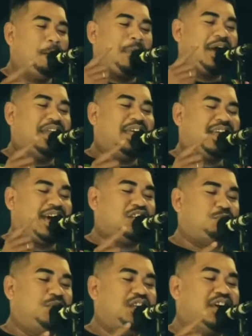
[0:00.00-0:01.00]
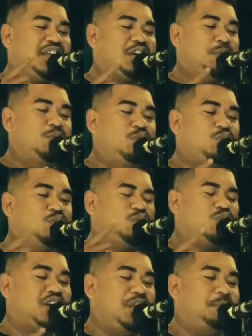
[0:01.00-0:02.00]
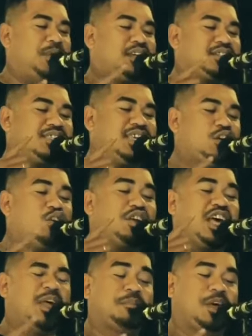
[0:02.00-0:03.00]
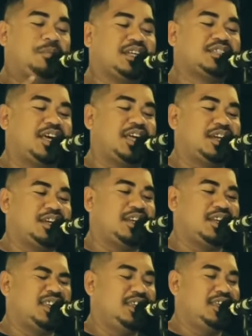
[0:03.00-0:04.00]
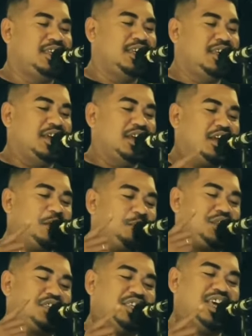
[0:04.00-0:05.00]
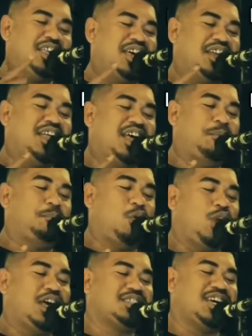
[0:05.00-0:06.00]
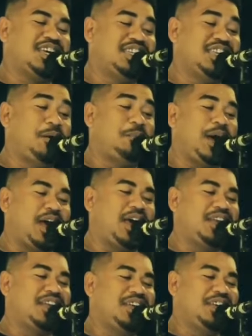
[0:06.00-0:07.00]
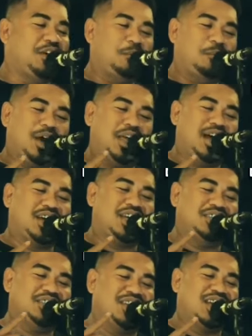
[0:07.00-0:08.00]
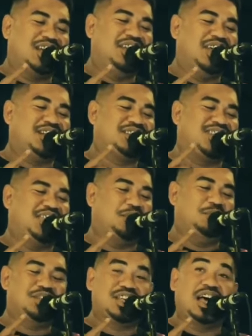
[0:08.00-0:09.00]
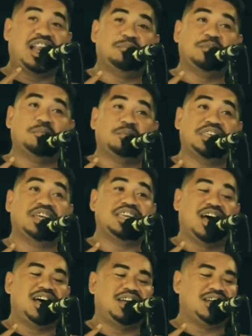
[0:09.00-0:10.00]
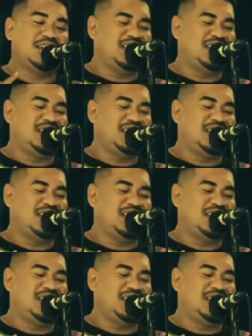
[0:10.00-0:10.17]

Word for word: Panen kasbi dari kebun untuk keripik singkong dalam kemasan. Demi sejajar dalam pola sakitnya pangan, bayangkan jika lidah saja bisa alami penjajahan.